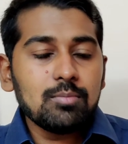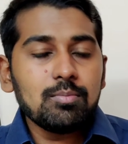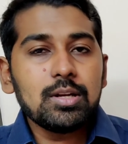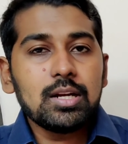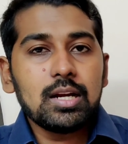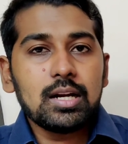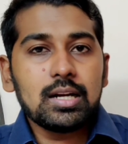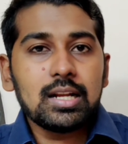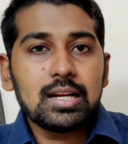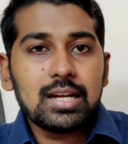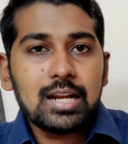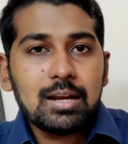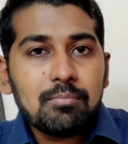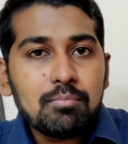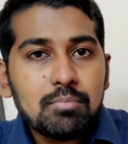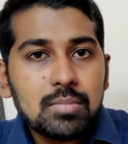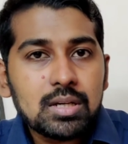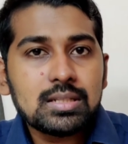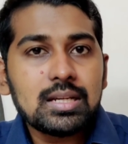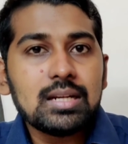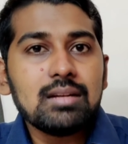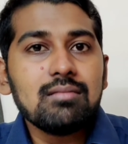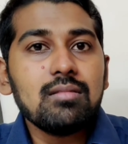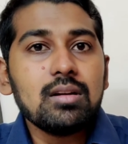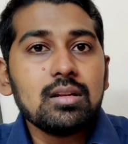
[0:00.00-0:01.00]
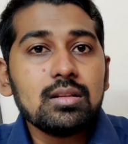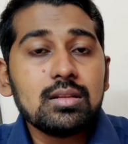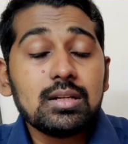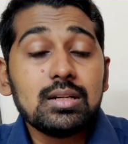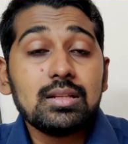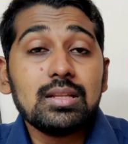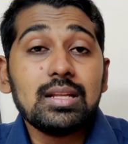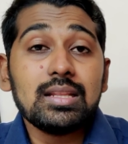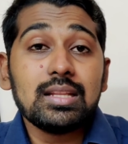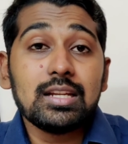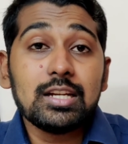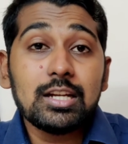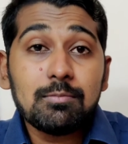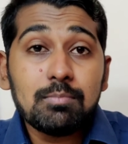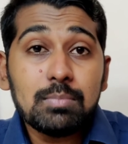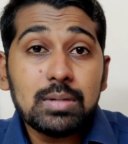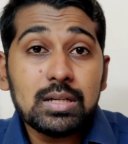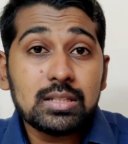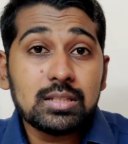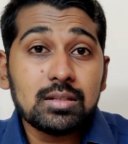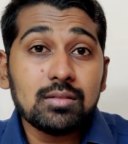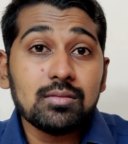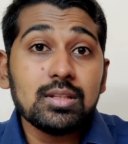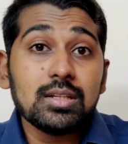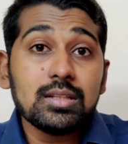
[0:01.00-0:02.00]
இமீடியட்டாக நம்ம சைடு விழுந்திருந்த அந்த
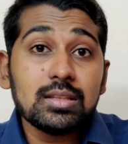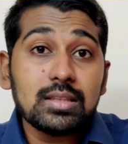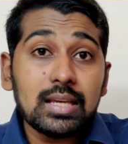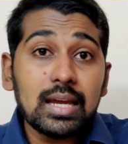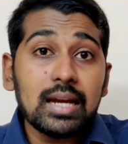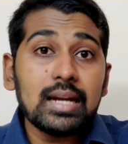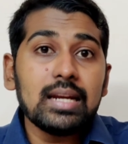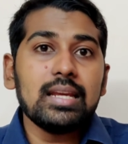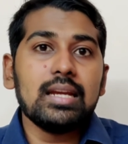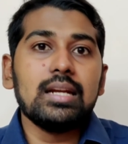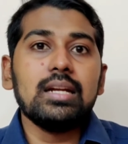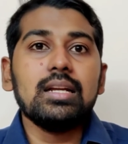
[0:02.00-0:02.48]
டெப்ரிஸை வந்து தேடி